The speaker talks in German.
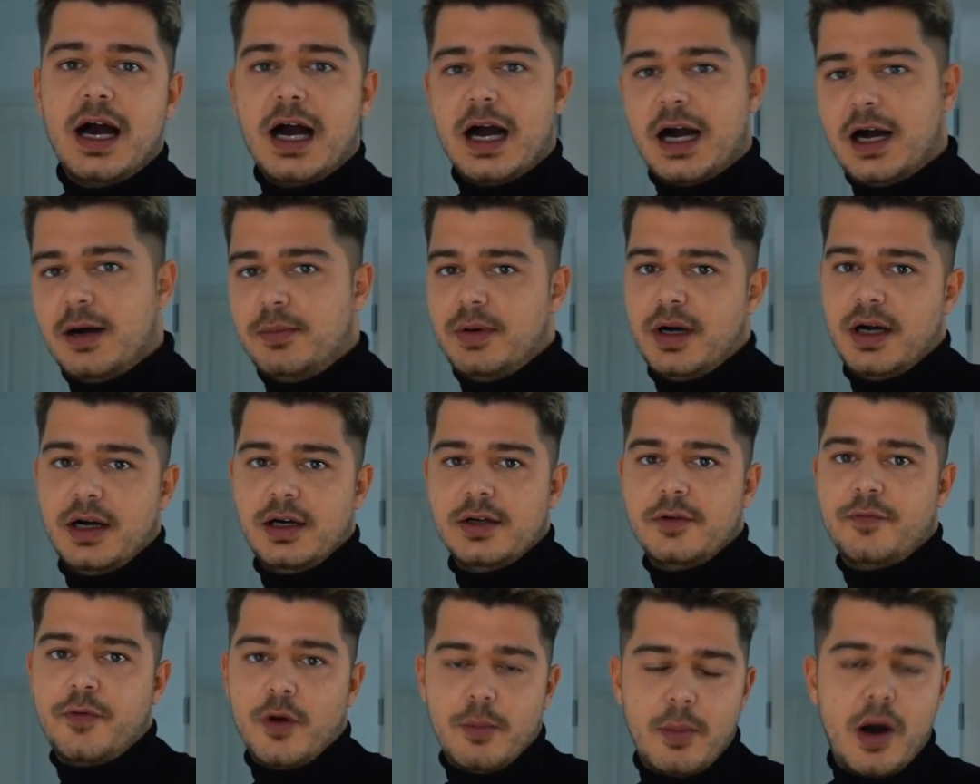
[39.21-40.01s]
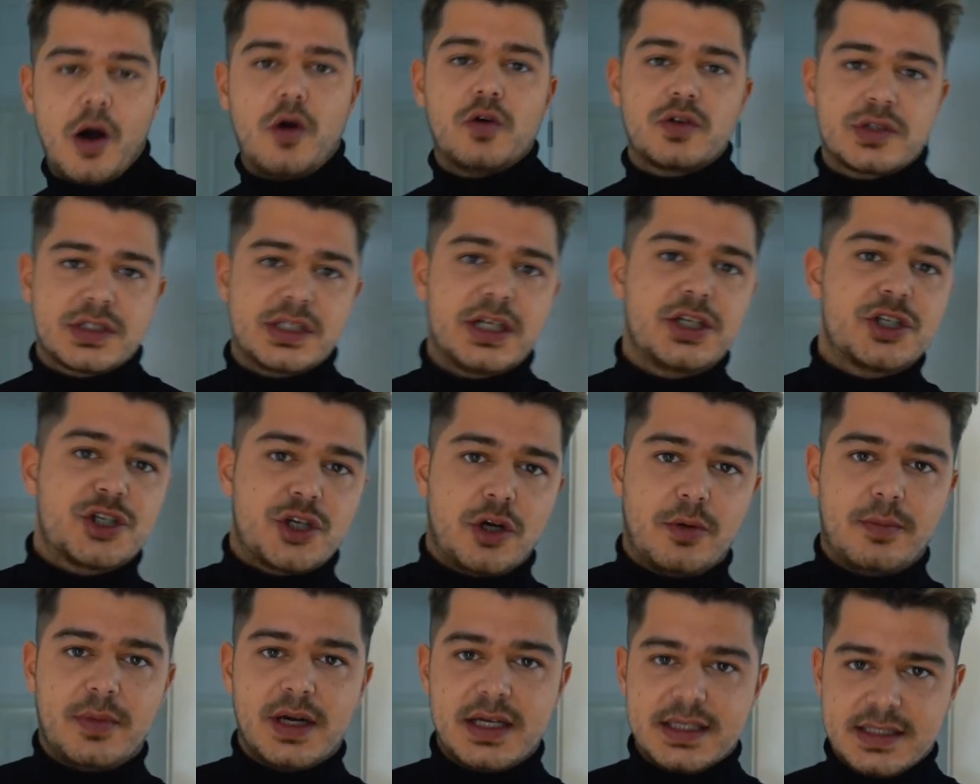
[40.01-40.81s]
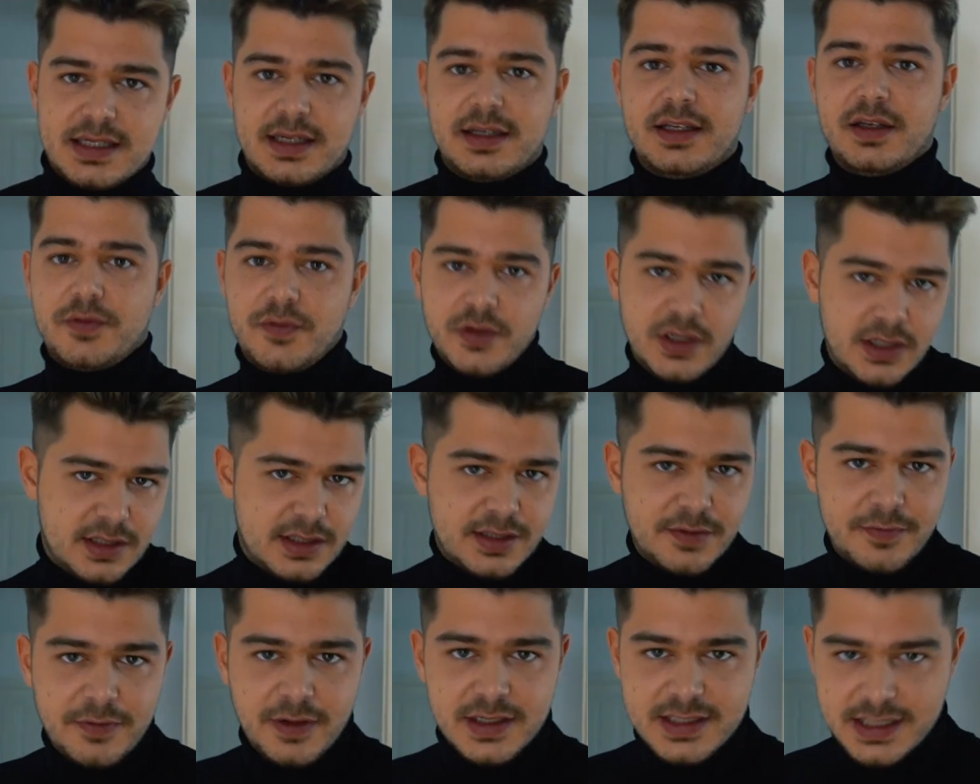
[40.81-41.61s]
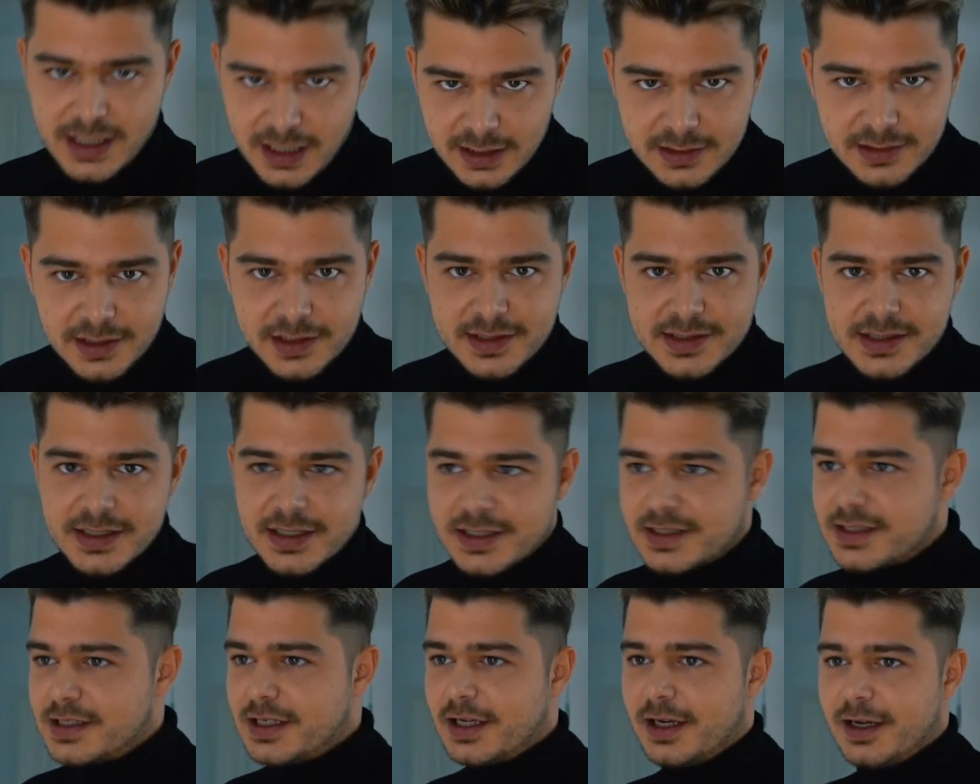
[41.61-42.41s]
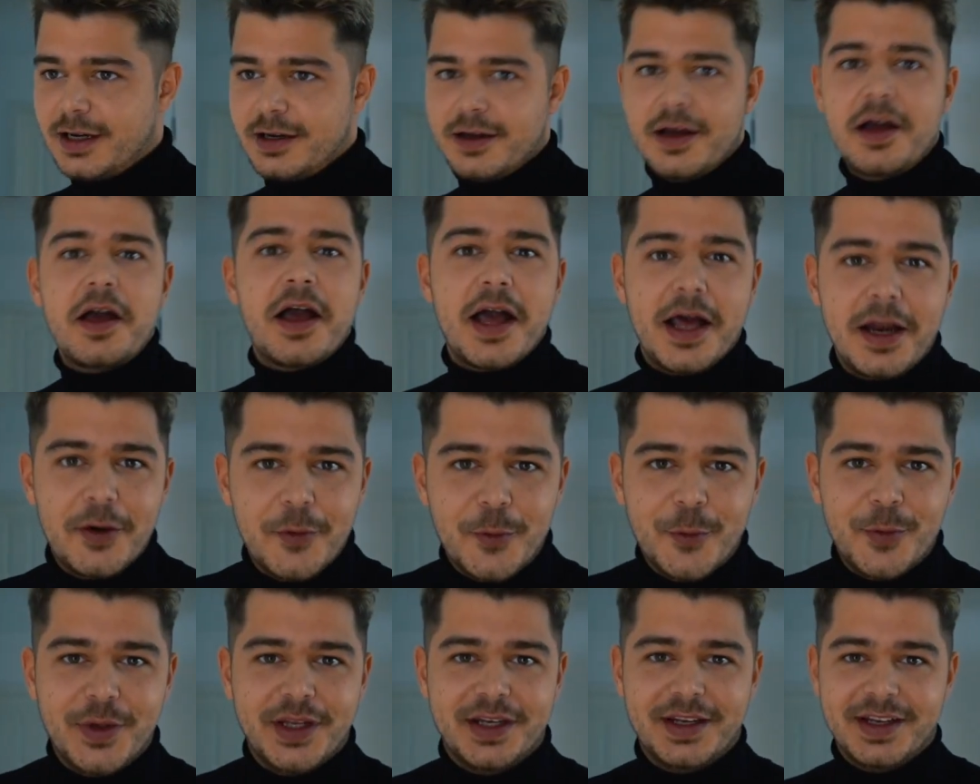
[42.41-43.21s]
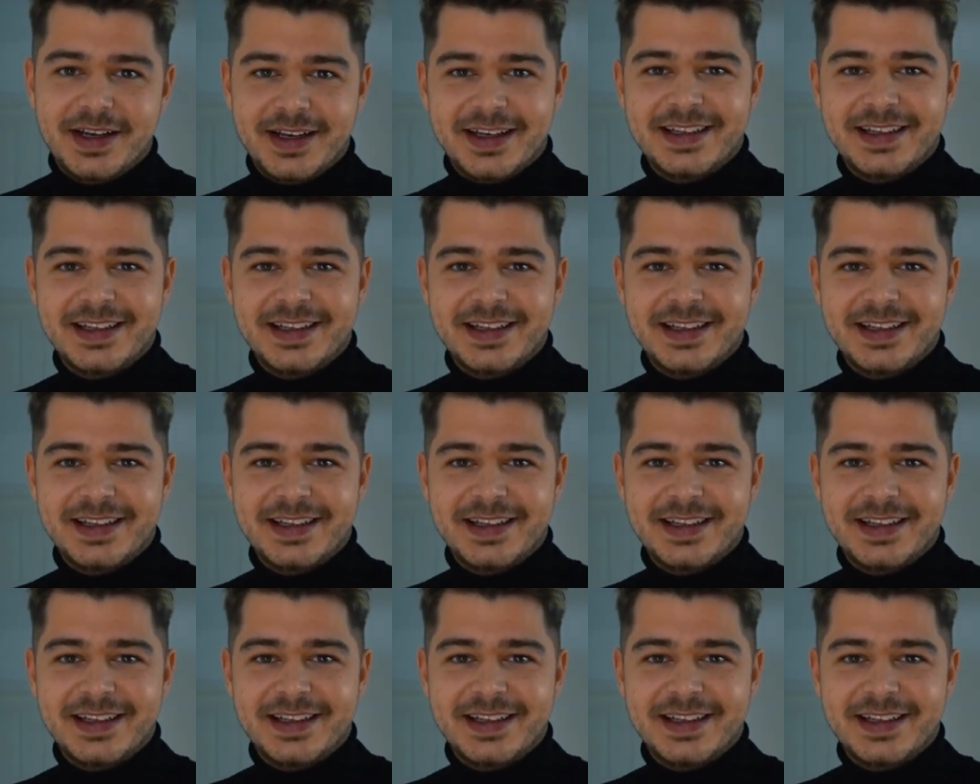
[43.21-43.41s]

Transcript: aber vom Aussehen schon mal ist er definitiv was anderes. Ist ja Halloween.